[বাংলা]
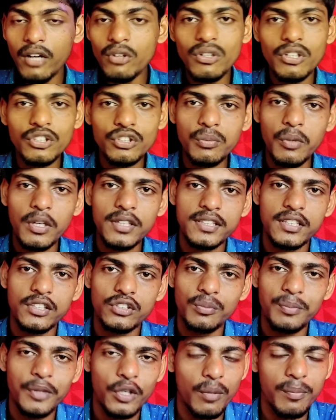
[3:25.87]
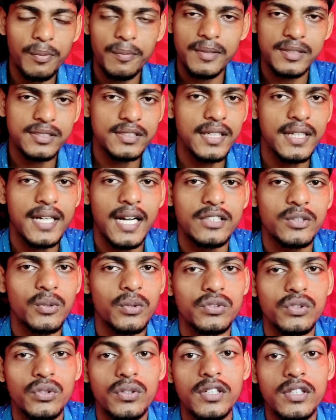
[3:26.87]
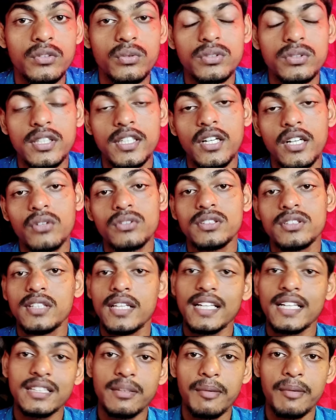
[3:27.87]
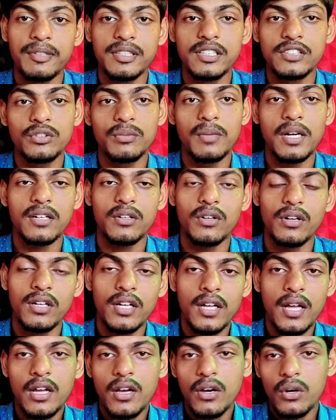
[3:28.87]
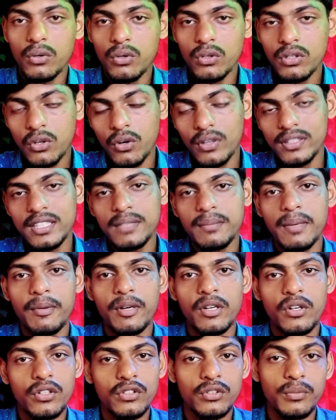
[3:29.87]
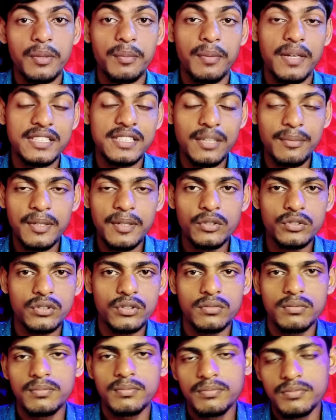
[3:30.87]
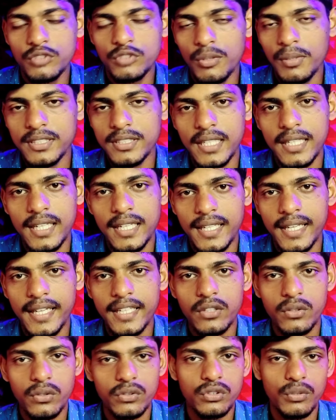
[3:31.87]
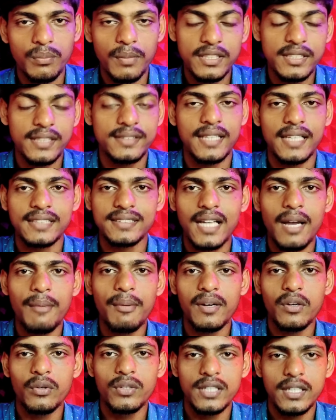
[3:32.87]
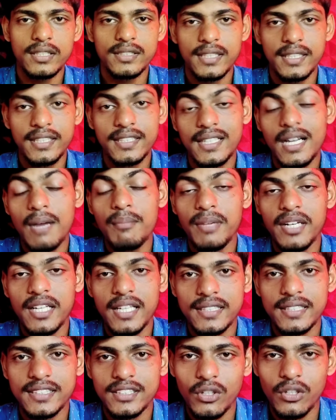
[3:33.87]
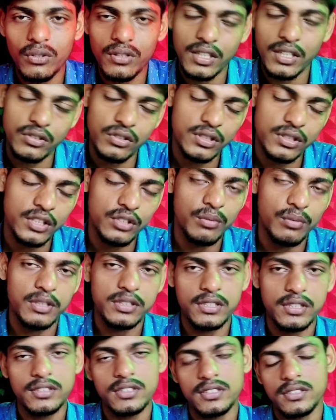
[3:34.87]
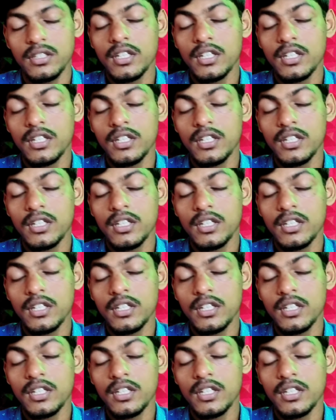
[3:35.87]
এখন কিছু বলছে না তুমি কপি পেস্ট নিয়ে কাজ করছো কিন্তু সে যখন দেখতে পাবে যে তোমার ওর কন্টেন্ট ব্যবহার করে তুমি বেশি ভিউজ তোমার চ্যানেলে গেন করছো বেশি সাবস্ক্রাইবার হয়ে যাচ্ছে ইনকাম বেড়ে যাচ্ছে তখন কিন্তু সে তোমার